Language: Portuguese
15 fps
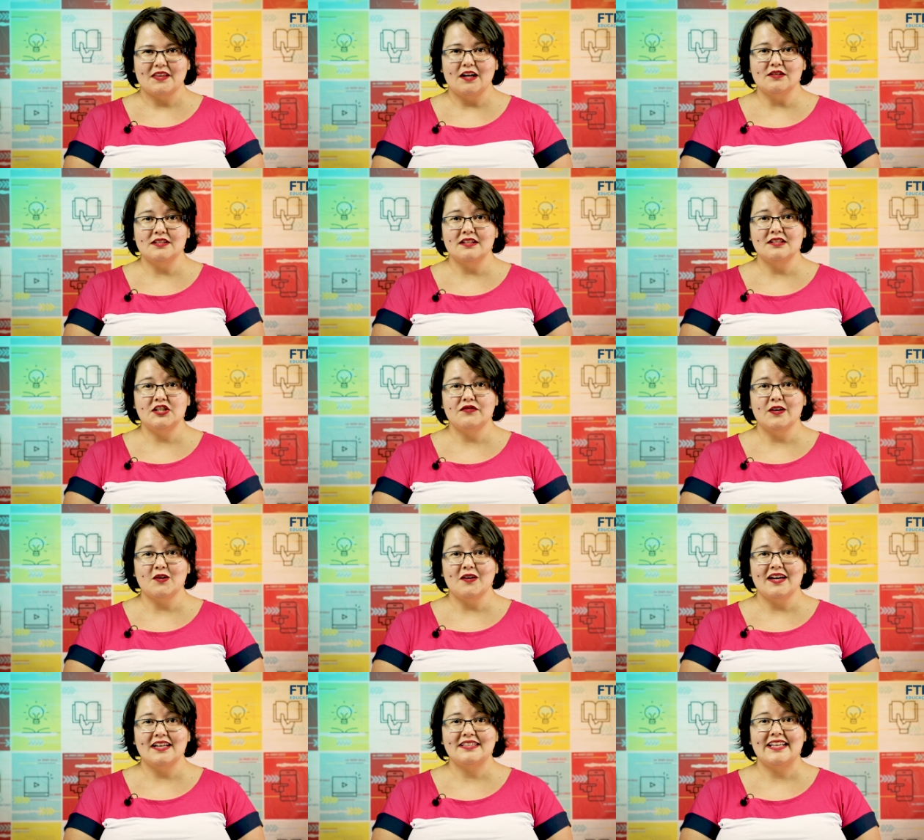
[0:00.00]
A alternativa
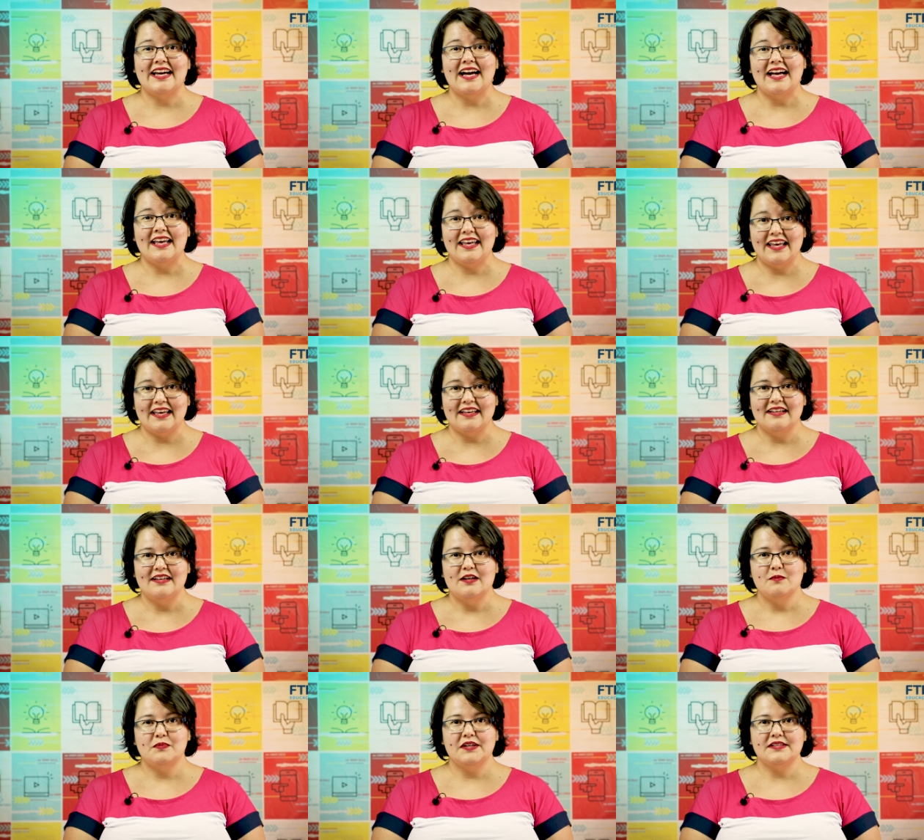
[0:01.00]
correta é a E,
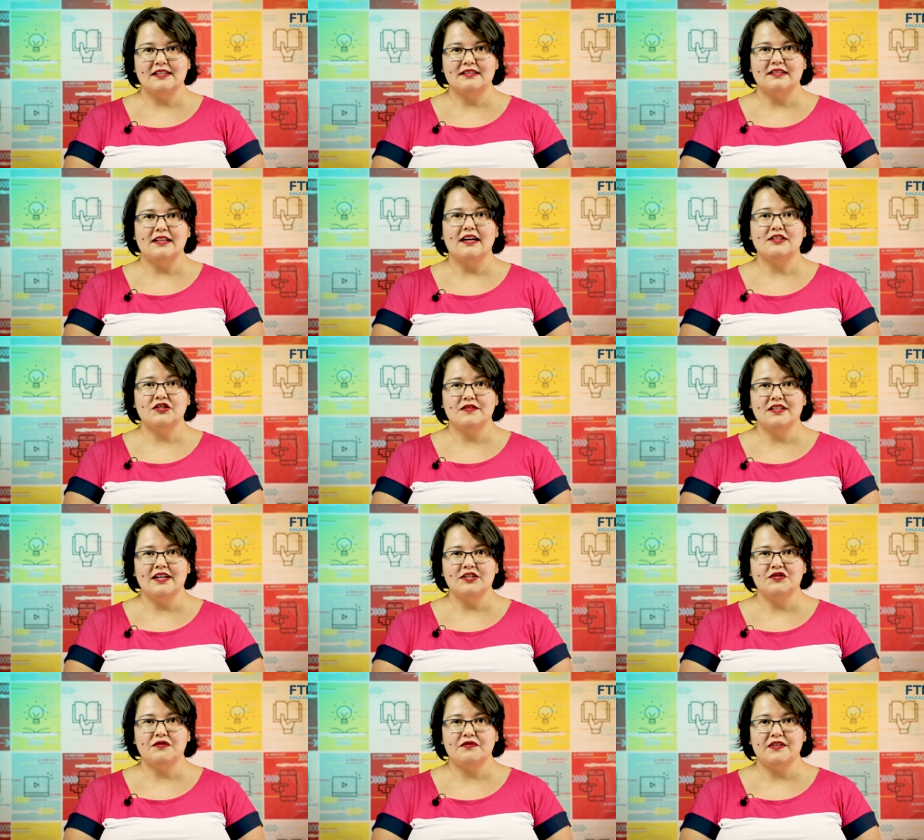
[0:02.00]
pois a
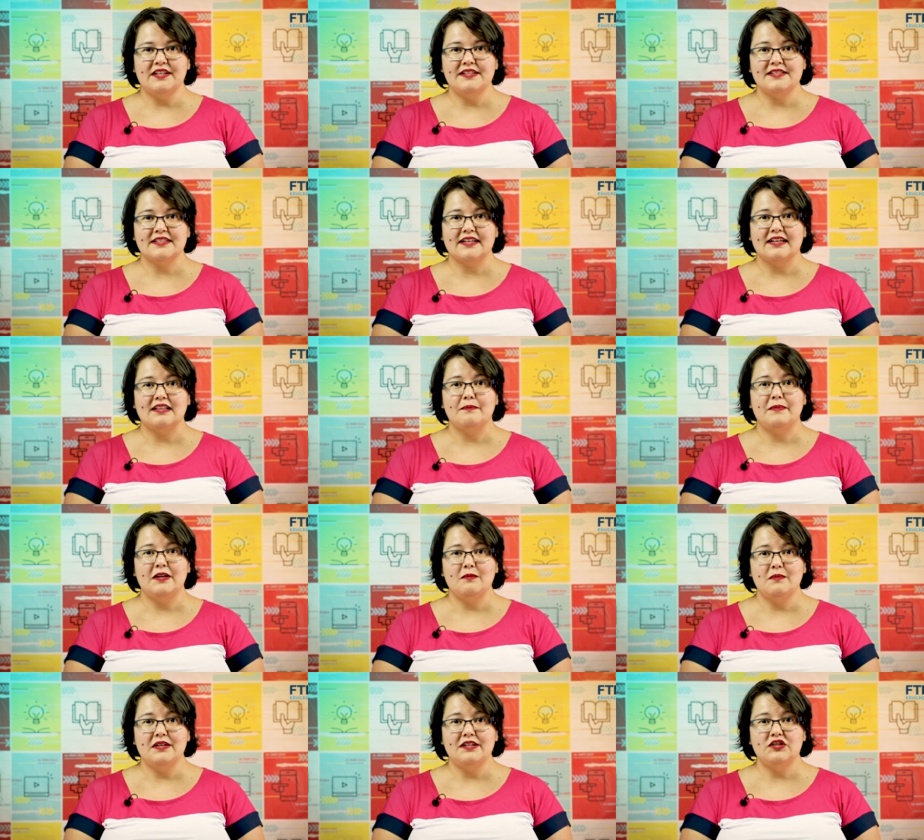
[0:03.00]
atividade física ela
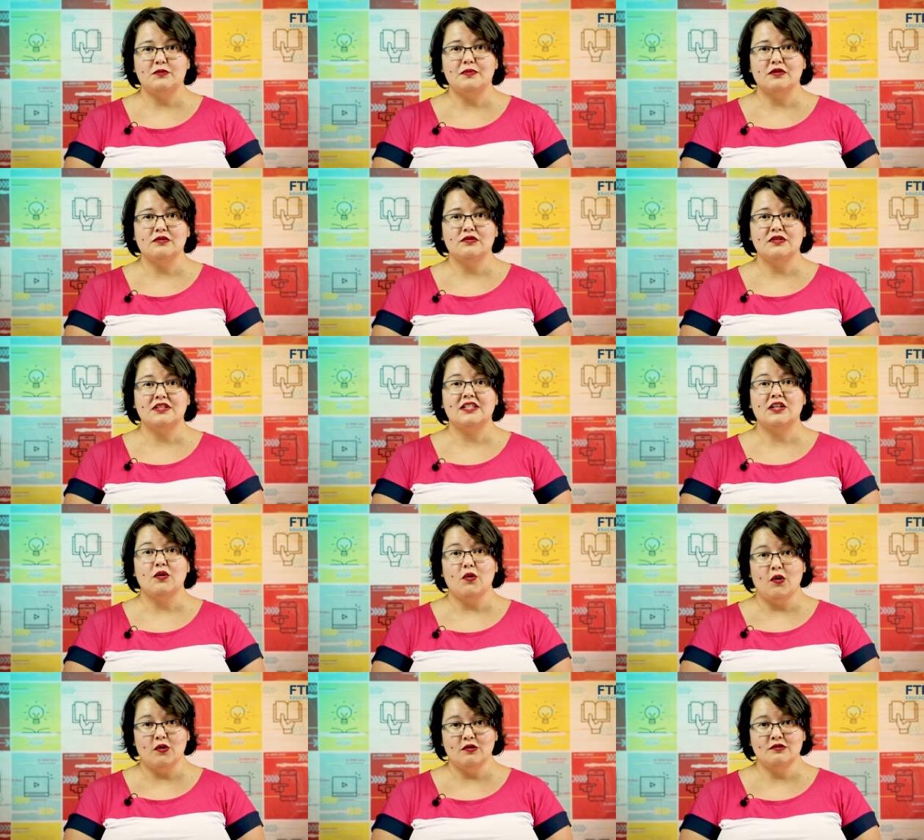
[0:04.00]
permite produzir
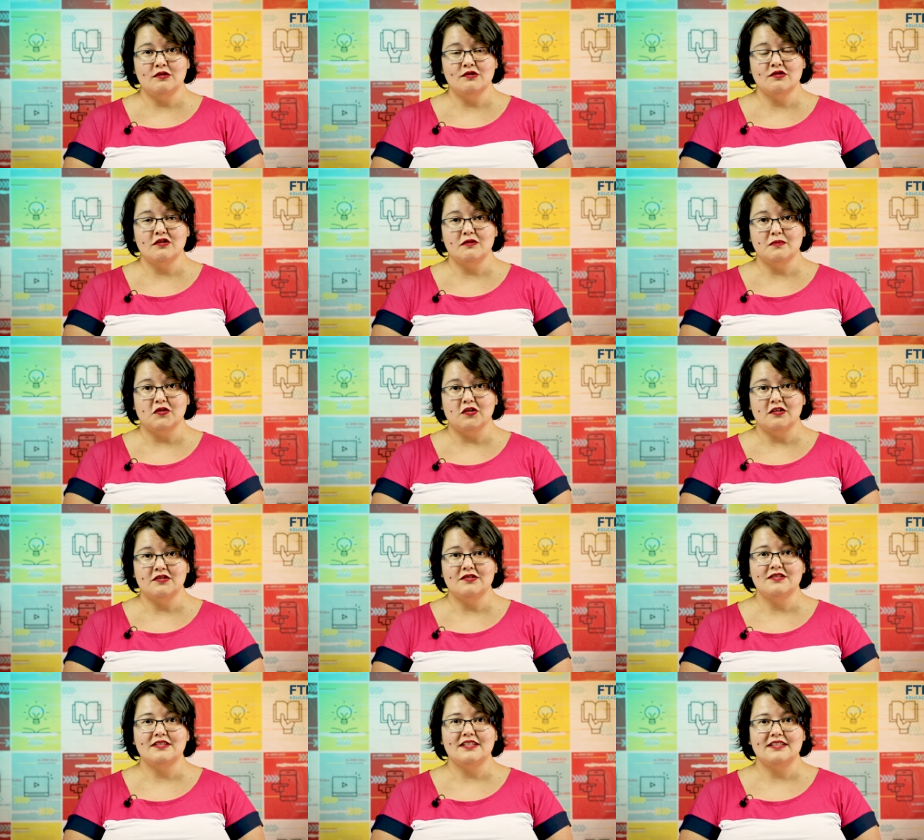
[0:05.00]
outros
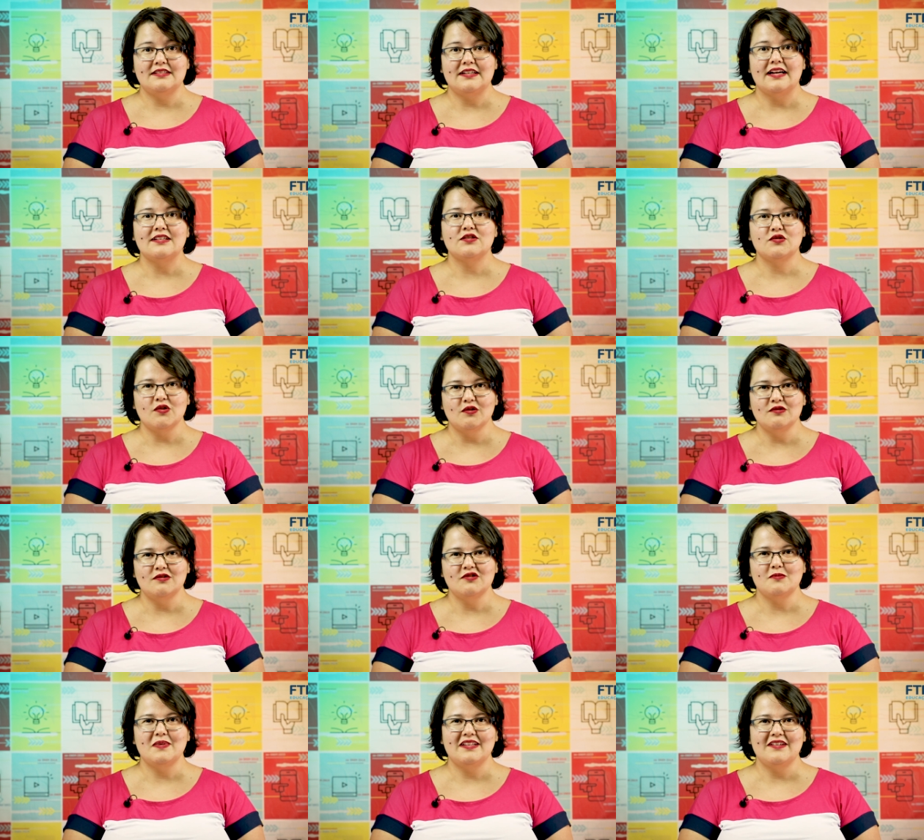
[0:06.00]
hormônios e traz
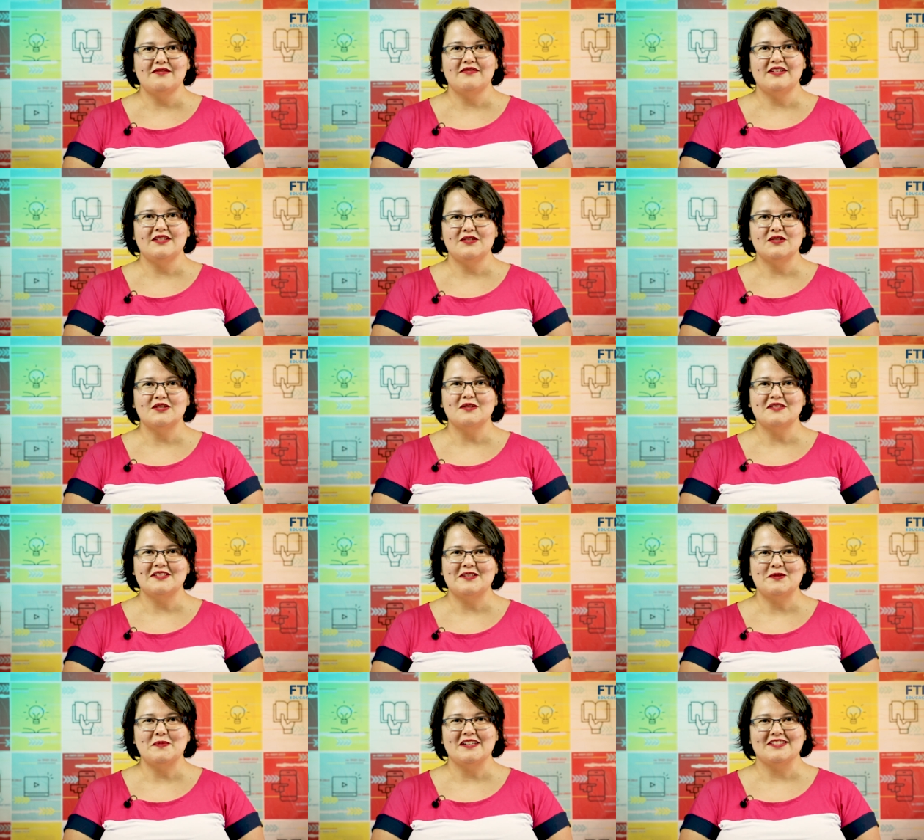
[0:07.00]
outros benefícios ao
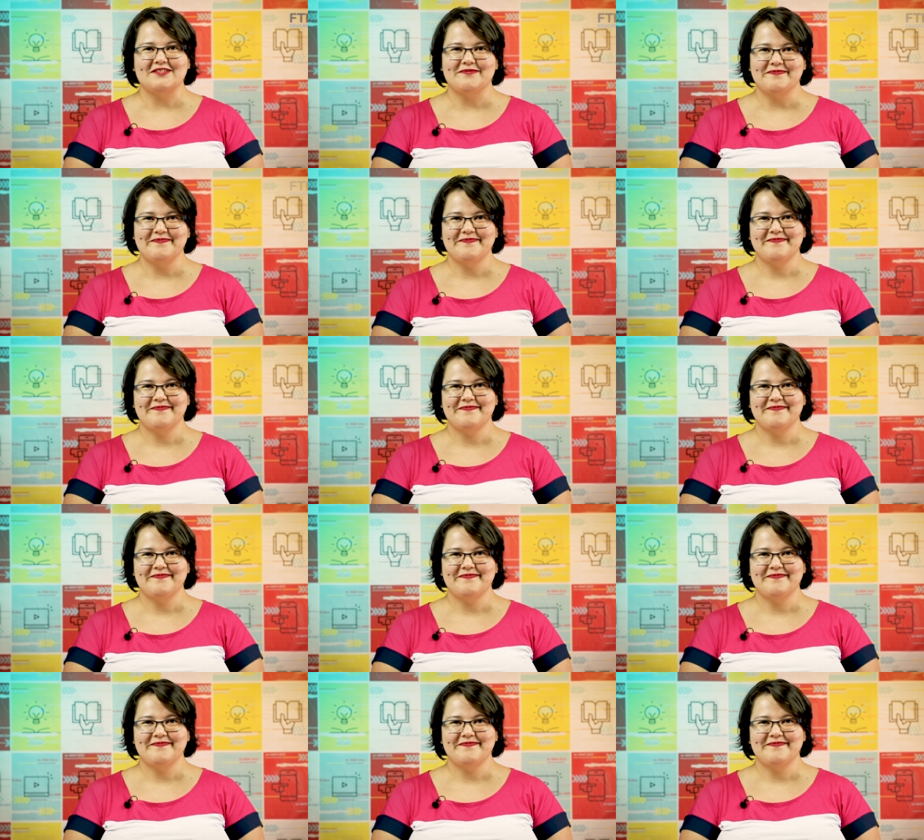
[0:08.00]
ser humano.